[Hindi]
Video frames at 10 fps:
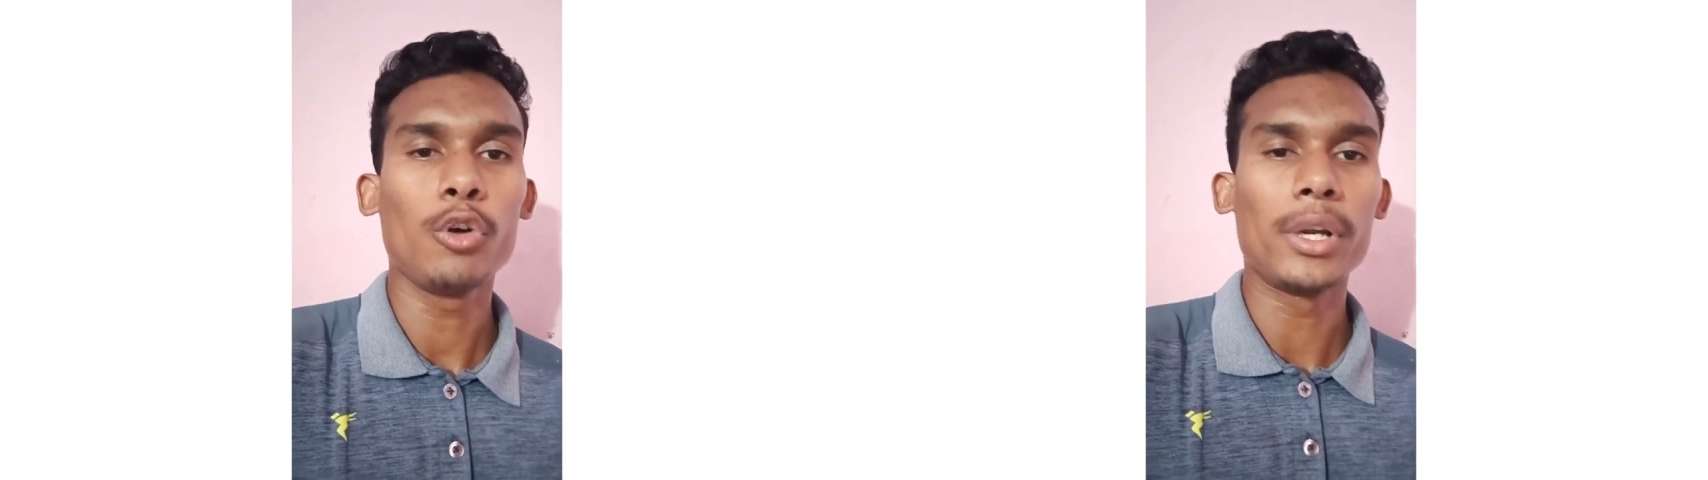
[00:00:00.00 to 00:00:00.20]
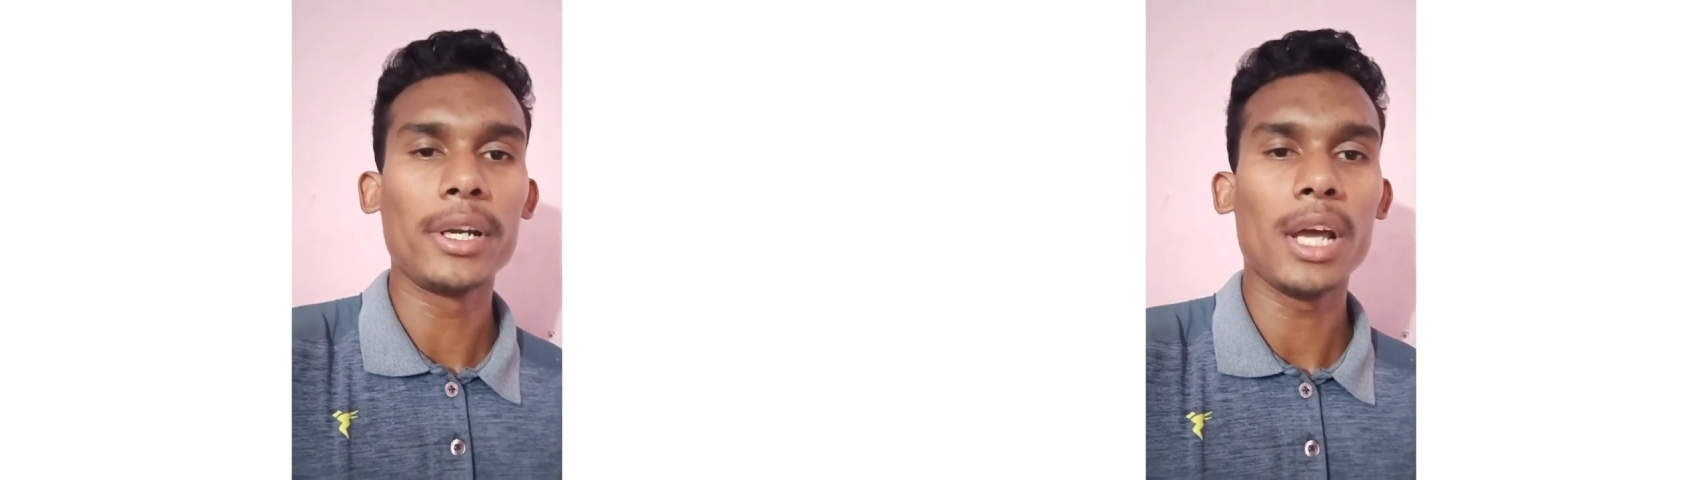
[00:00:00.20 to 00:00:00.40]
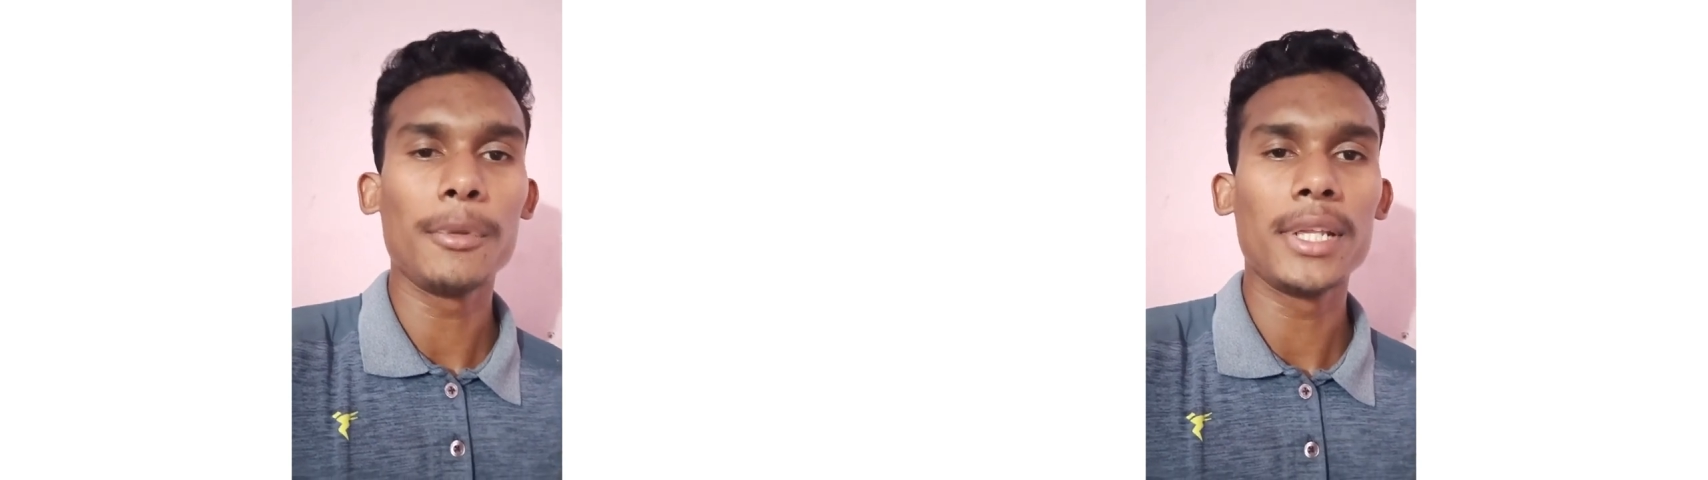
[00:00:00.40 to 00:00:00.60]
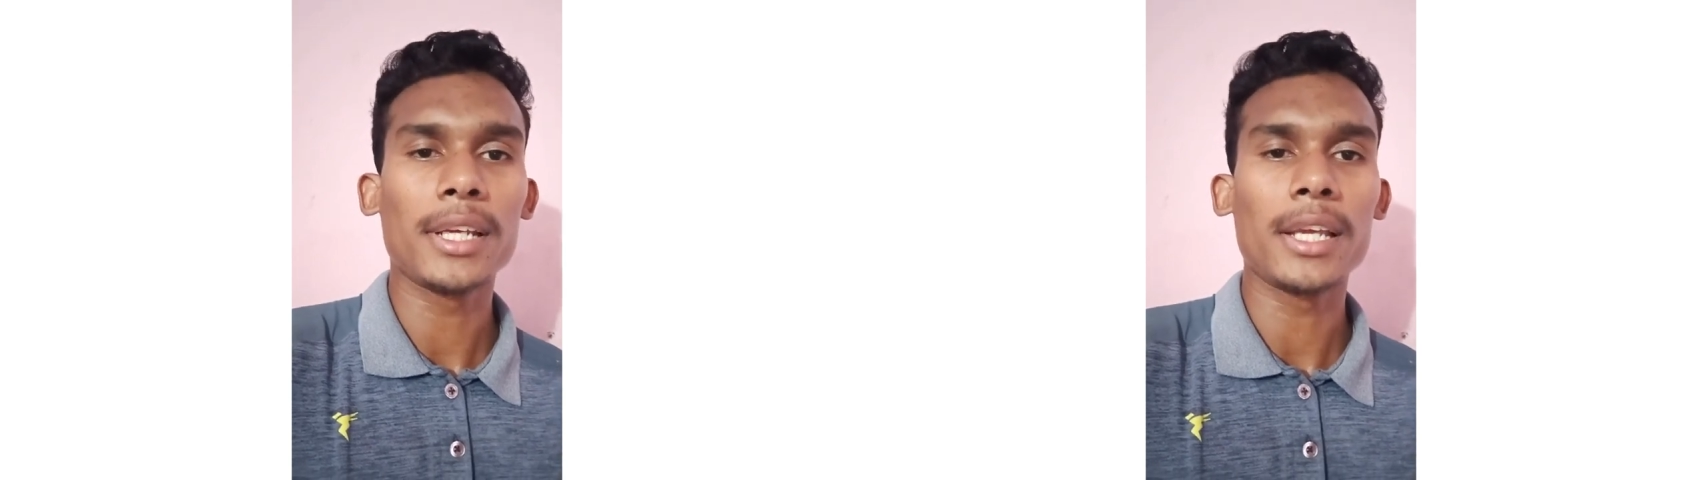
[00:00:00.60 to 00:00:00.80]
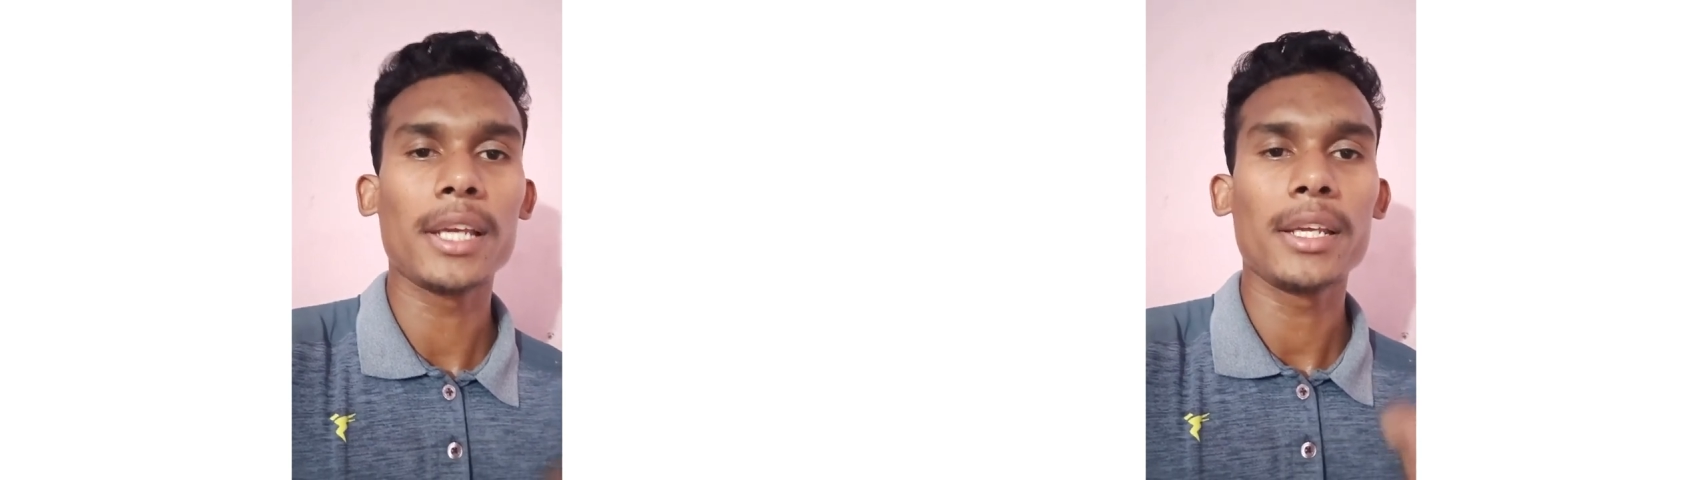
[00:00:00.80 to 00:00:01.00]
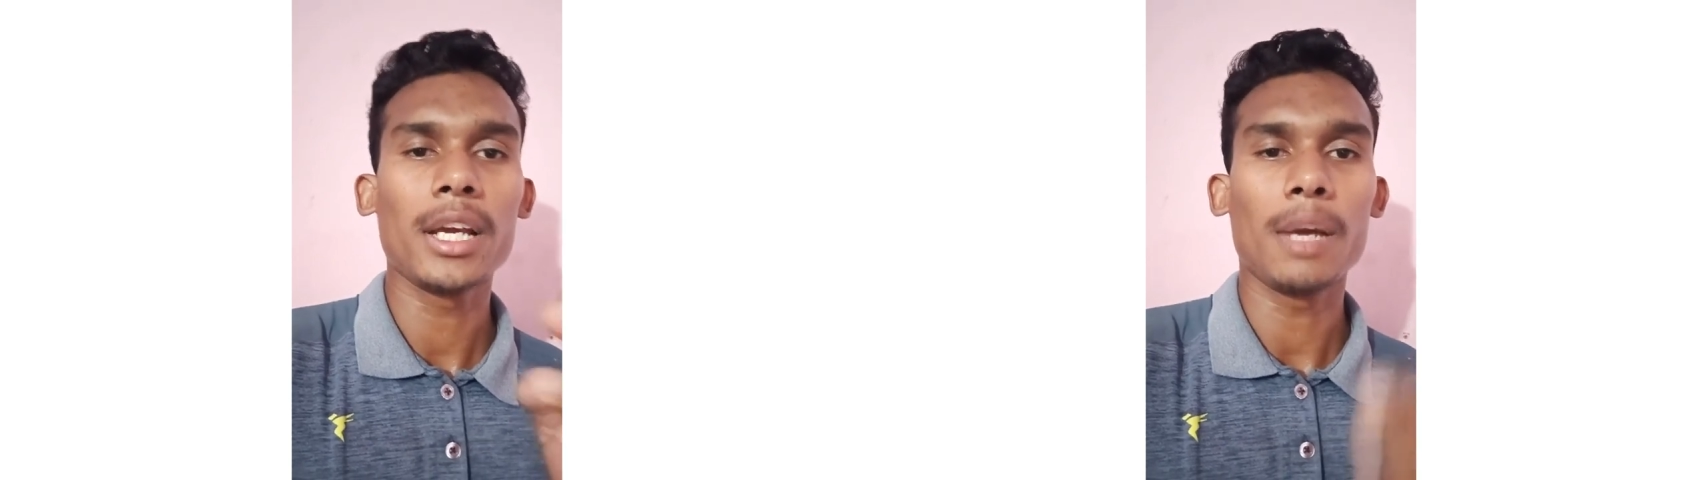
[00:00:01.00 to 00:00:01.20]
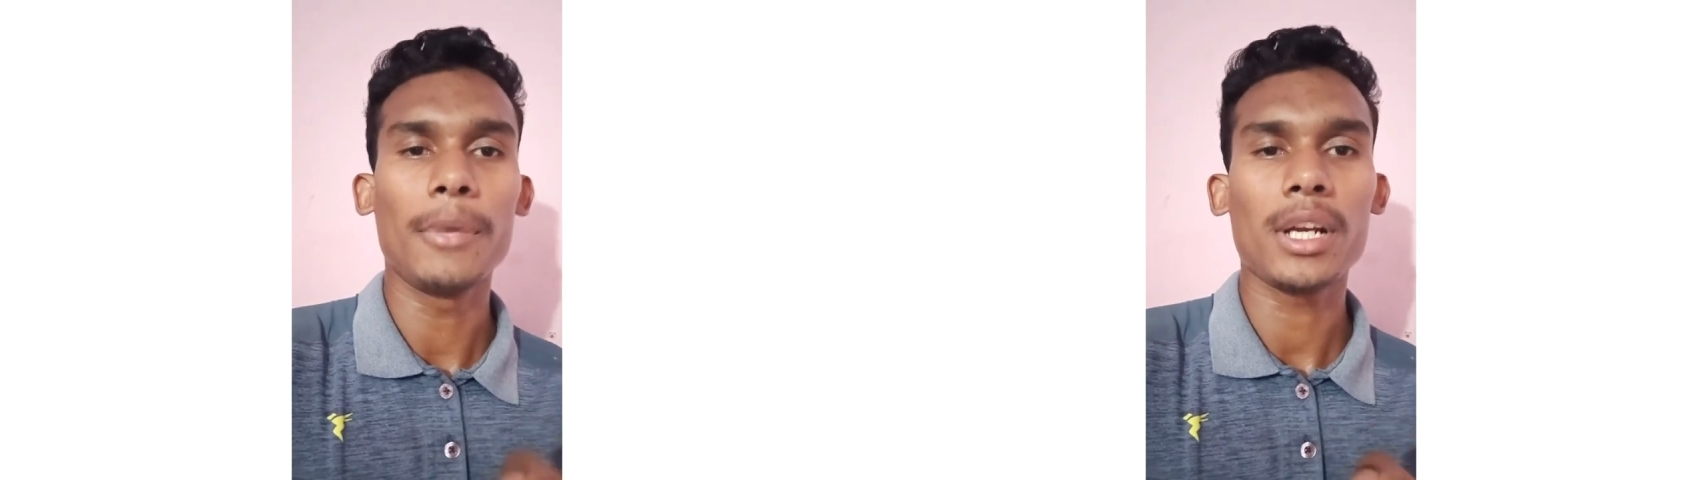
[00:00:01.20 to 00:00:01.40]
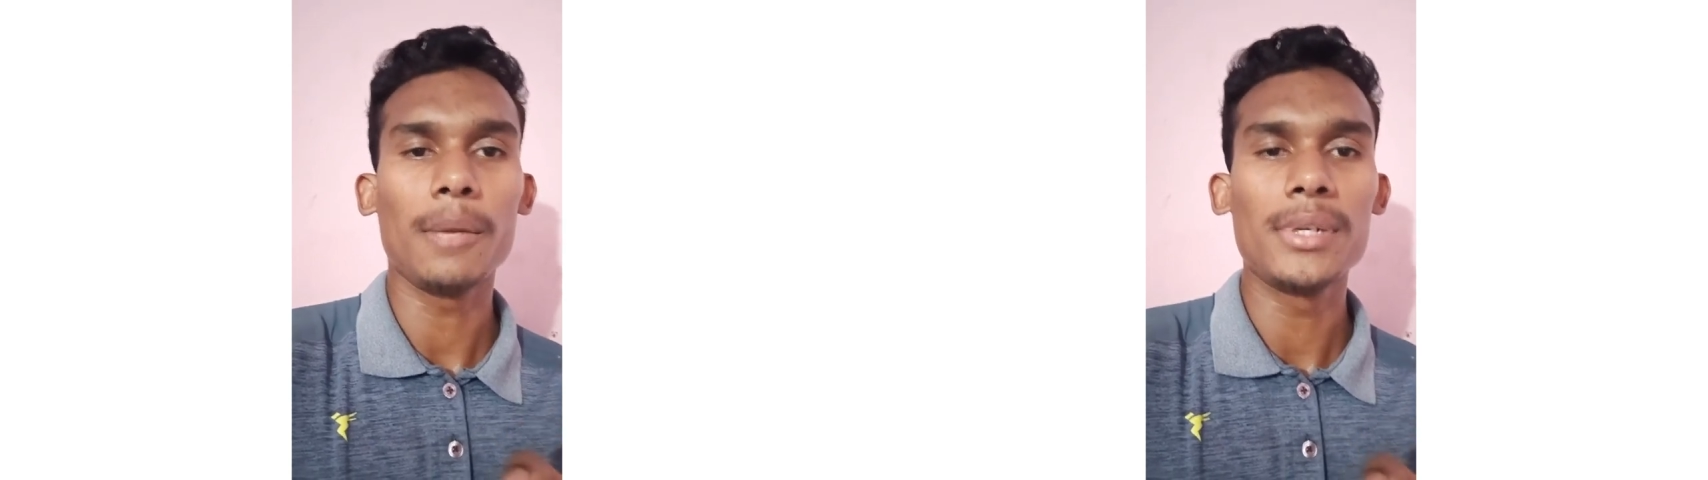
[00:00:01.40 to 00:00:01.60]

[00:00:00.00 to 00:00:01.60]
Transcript: वो इंडिया में दिखेंगे यह हमारे